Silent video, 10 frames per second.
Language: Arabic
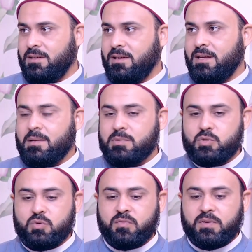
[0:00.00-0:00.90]
احنا
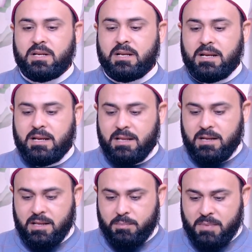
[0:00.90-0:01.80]
بنشوف ال ال
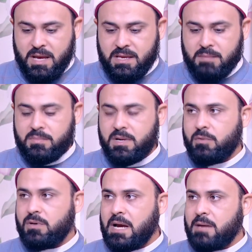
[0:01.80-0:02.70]
الـ ما يمنع
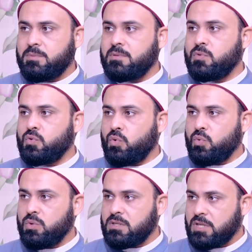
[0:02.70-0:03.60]
العبد من
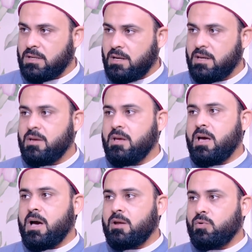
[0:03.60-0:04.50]
دخول الجنه
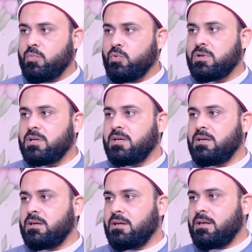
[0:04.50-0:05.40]
الامور الايه
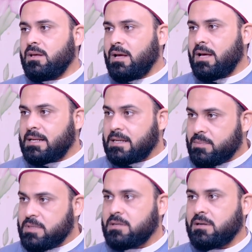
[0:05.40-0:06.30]

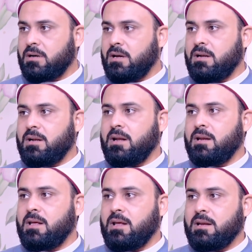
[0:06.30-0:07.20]
الكبيره الـ
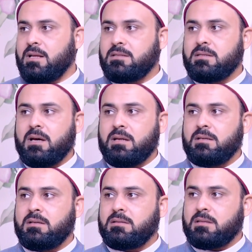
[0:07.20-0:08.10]
الـ التي
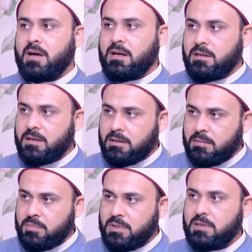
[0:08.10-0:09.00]
يعني تتعلق
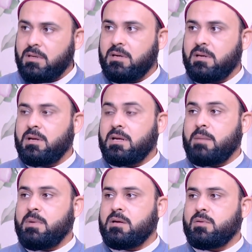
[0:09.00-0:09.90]

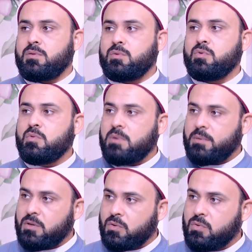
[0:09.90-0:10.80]
بكبائر الذنوب
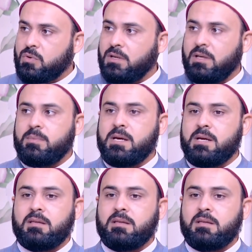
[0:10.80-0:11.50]
وحقوق أيوة. العباد